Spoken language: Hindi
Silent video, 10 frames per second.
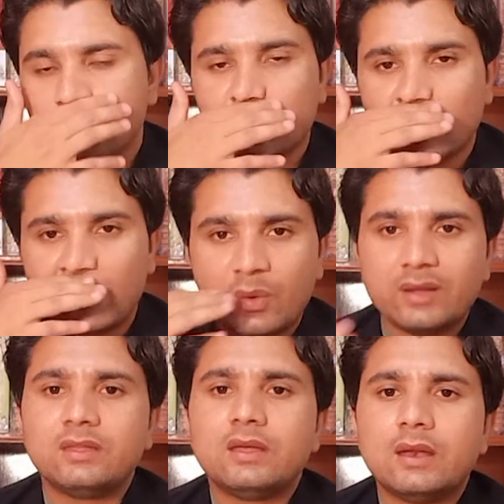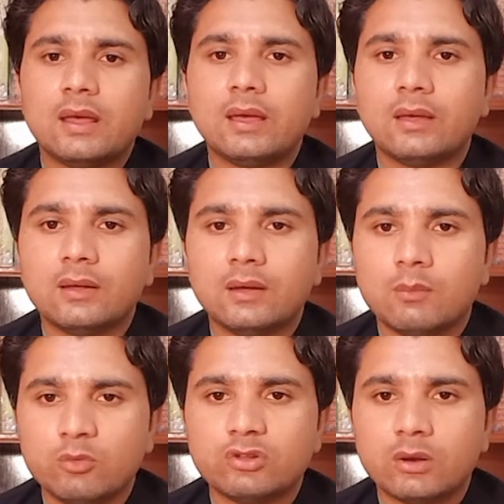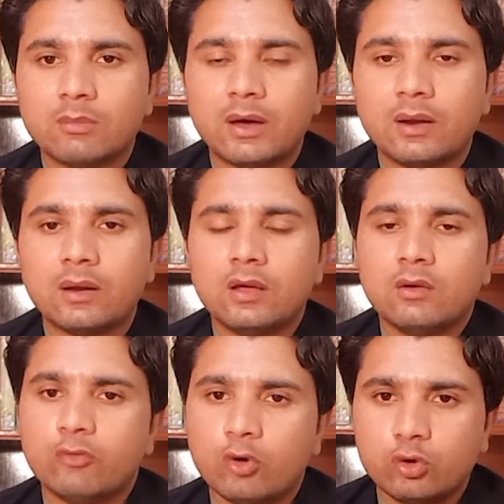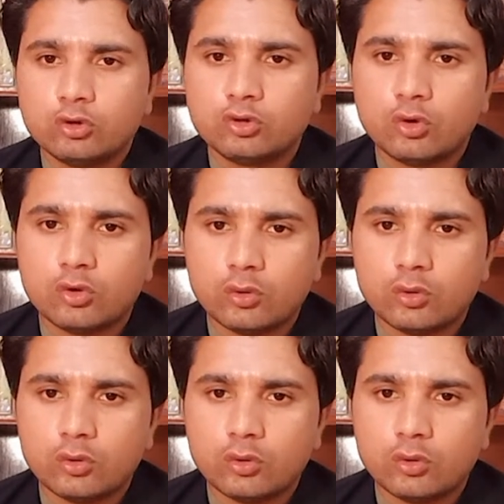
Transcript: जो खातन हैं मुसलमान वो ख़ुद तो